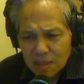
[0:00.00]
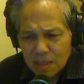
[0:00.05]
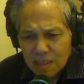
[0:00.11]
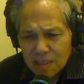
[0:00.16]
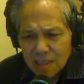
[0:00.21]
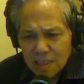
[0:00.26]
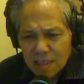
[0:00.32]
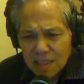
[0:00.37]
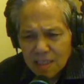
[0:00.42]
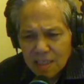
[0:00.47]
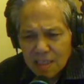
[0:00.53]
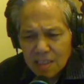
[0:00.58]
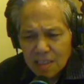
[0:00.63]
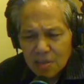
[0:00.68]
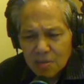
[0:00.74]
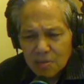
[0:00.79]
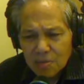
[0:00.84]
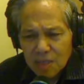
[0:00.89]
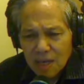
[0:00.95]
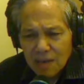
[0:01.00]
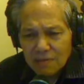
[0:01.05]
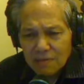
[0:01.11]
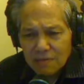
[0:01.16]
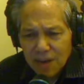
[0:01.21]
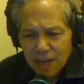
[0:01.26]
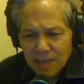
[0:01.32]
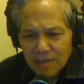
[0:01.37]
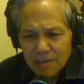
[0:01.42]
thì chúng ta
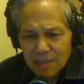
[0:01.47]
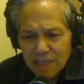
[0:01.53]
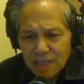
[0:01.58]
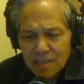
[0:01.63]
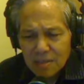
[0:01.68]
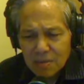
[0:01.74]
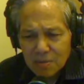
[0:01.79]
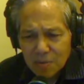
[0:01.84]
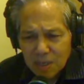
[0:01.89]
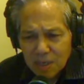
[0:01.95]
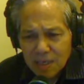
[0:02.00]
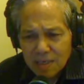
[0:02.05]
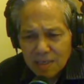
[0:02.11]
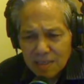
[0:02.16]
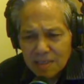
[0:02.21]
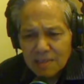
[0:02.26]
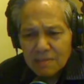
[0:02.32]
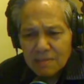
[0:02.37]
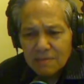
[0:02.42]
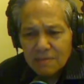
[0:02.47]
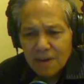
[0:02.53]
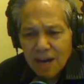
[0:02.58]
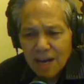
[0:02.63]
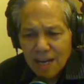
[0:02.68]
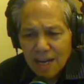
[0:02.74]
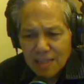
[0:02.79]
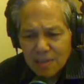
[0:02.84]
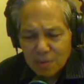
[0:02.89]
phải có thái độ quyết liệt
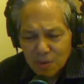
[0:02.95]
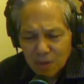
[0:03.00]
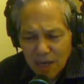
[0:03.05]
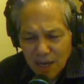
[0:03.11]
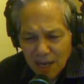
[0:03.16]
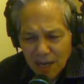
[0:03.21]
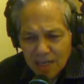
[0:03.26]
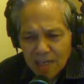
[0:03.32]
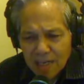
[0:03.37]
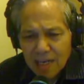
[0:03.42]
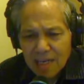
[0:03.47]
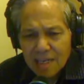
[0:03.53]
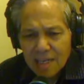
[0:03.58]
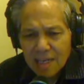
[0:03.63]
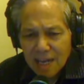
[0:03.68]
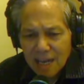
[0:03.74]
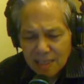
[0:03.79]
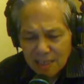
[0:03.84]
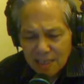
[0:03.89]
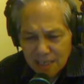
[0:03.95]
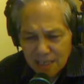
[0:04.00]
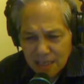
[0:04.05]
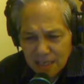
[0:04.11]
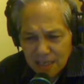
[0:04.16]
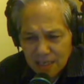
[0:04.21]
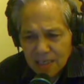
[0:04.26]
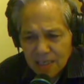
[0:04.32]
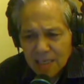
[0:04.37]
và các chùa khác hay là các nhà
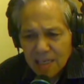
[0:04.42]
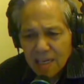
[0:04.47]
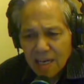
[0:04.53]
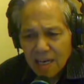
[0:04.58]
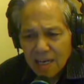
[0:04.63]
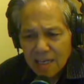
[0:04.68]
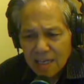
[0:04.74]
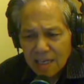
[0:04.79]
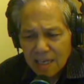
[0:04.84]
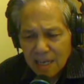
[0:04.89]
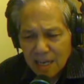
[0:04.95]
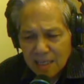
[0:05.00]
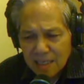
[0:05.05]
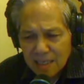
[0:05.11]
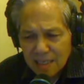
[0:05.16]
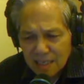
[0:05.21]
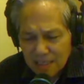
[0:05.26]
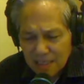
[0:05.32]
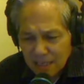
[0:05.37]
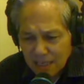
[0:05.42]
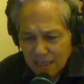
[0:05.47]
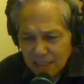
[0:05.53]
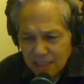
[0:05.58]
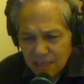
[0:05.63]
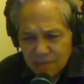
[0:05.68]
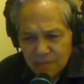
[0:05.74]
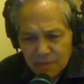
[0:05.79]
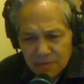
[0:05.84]
thờ hay là các uh, thánh
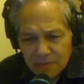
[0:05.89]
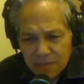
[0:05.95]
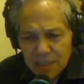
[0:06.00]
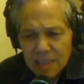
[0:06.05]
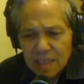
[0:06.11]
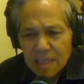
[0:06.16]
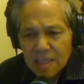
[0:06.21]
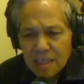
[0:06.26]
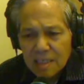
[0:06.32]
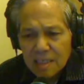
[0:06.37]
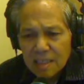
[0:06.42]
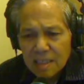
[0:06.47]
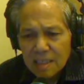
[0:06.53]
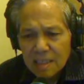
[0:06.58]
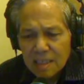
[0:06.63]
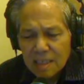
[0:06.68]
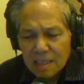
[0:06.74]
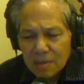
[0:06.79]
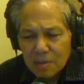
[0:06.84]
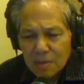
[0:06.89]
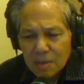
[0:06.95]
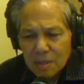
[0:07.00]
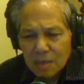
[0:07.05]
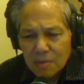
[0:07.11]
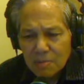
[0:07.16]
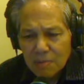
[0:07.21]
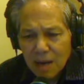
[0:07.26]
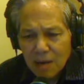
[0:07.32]
thất vân vân thì quý
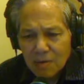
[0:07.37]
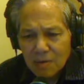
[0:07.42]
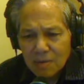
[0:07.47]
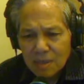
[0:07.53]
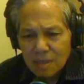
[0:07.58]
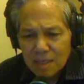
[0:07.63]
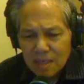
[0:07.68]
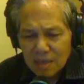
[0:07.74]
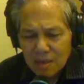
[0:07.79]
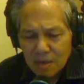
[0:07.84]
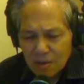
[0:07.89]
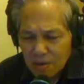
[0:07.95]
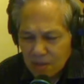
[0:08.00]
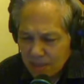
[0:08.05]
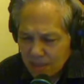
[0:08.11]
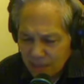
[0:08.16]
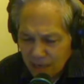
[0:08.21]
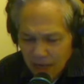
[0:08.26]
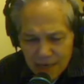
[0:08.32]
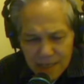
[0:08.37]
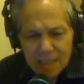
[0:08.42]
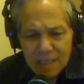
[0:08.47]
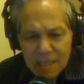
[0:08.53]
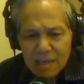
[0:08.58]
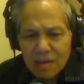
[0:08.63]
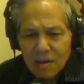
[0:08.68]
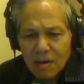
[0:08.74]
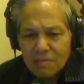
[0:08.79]
đồng bào thấy
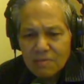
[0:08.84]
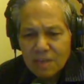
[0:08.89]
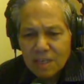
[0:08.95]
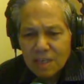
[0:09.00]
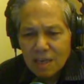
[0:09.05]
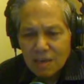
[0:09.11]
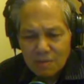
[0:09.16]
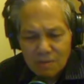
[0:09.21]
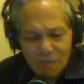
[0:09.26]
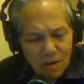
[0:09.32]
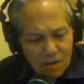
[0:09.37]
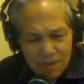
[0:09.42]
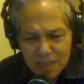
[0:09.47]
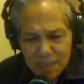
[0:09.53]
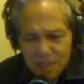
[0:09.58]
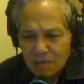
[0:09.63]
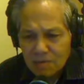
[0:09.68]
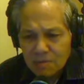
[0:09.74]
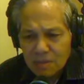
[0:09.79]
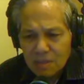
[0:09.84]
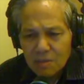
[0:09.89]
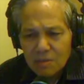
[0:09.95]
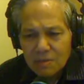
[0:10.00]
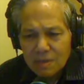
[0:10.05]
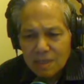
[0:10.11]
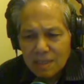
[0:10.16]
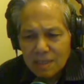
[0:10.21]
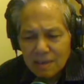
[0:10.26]
có việc có có ban công thì quý
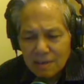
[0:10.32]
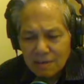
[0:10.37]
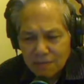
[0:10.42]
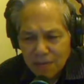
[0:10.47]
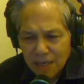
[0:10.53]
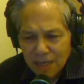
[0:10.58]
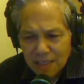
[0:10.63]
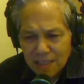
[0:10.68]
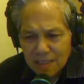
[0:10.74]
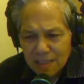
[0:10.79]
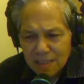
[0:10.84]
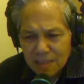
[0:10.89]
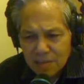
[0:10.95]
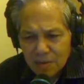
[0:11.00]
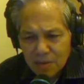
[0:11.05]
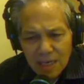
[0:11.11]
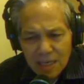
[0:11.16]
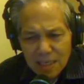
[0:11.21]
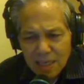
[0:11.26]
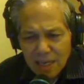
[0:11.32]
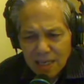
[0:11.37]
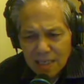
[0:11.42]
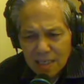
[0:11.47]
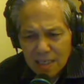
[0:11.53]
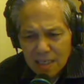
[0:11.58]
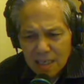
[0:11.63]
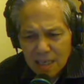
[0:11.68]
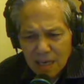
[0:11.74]
vị phản ứng quyết liệt ngay
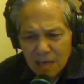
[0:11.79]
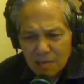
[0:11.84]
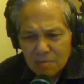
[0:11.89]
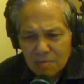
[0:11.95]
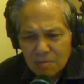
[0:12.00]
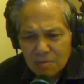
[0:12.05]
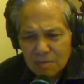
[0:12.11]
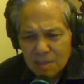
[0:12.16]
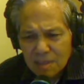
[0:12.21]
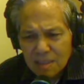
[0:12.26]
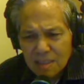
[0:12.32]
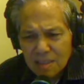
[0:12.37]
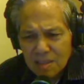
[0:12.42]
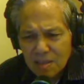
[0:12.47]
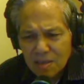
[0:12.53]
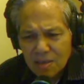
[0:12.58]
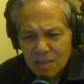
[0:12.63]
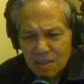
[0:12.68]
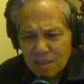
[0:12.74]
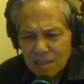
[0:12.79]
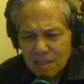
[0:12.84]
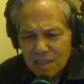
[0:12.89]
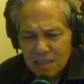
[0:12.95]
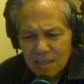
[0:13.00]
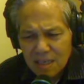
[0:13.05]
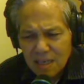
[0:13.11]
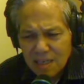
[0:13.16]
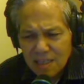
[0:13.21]
không đừng có
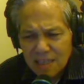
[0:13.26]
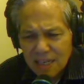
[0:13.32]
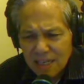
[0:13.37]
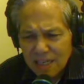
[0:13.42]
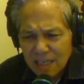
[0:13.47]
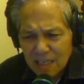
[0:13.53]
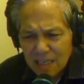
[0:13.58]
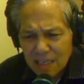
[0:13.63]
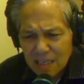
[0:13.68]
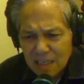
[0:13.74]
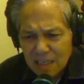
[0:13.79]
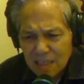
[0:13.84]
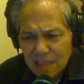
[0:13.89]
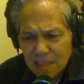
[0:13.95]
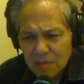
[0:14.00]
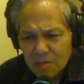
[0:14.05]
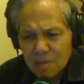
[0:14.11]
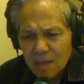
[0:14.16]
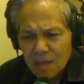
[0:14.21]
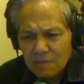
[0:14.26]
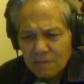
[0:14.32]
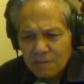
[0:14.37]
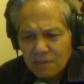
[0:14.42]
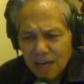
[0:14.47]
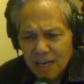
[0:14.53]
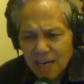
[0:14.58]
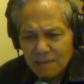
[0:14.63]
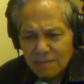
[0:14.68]
sợ gì hết ạ chúng ta
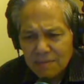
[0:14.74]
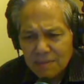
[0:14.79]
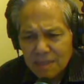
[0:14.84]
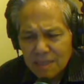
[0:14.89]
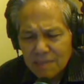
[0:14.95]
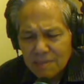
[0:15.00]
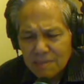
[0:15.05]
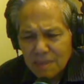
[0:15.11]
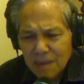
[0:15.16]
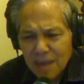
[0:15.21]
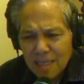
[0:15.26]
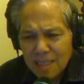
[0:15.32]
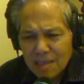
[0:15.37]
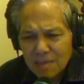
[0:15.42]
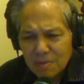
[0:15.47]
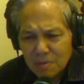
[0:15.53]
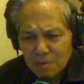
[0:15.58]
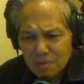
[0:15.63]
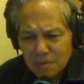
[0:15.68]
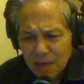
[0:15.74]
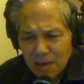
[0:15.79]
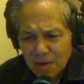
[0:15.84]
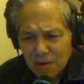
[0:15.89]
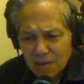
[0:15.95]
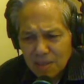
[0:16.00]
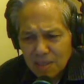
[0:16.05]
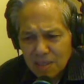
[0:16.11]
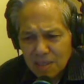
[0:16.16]
phải làm mạng sống chúng ta
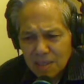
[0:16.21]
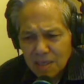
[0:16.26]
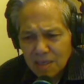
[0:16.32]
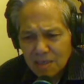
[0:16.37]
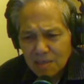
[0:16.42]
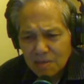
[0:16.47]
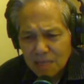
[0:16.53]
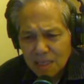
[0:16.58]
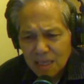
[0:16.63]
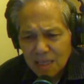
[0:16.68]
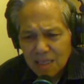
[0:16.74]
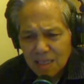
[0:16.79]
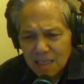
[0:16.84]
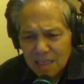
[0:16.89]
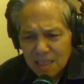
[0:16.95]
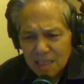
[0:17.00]
còn còn không tiếc mà